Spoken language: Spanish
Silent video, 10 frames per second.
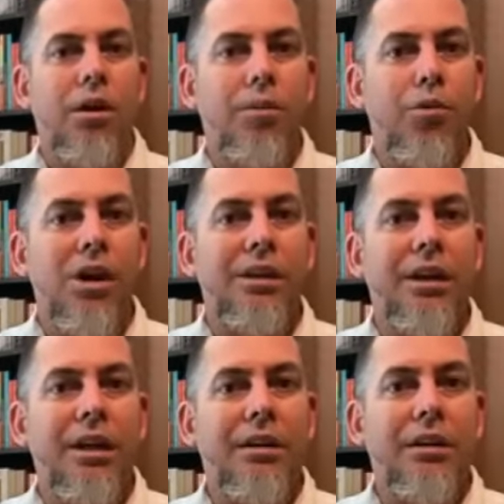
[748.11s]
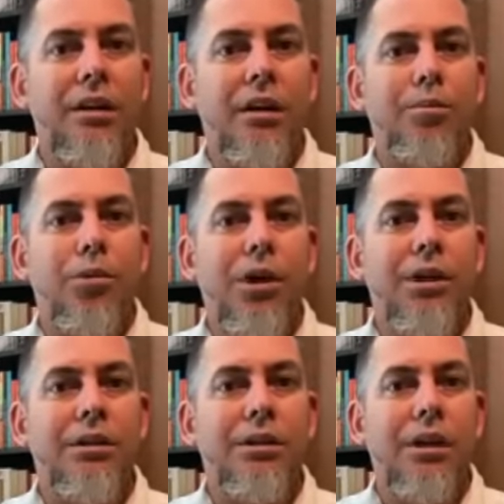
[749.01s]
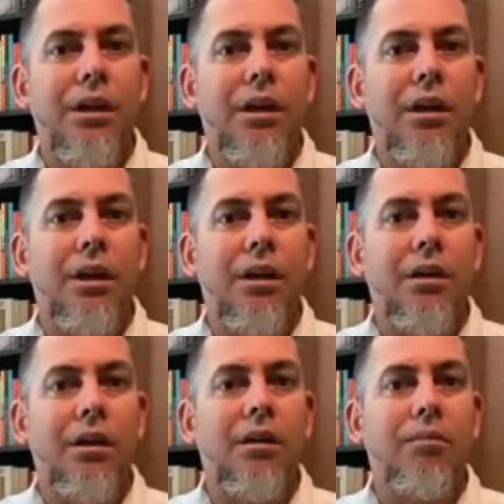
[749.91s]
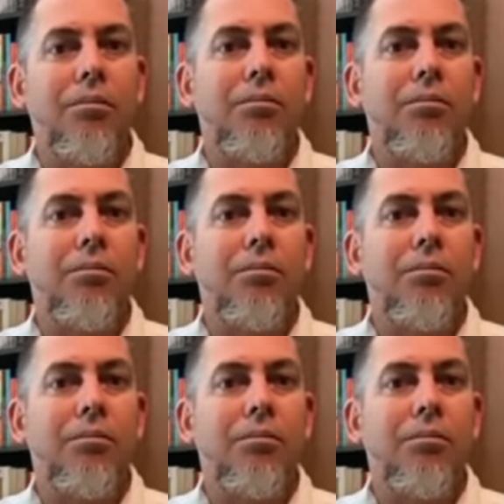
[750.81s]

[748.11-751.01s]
que pueda tener, pues eh,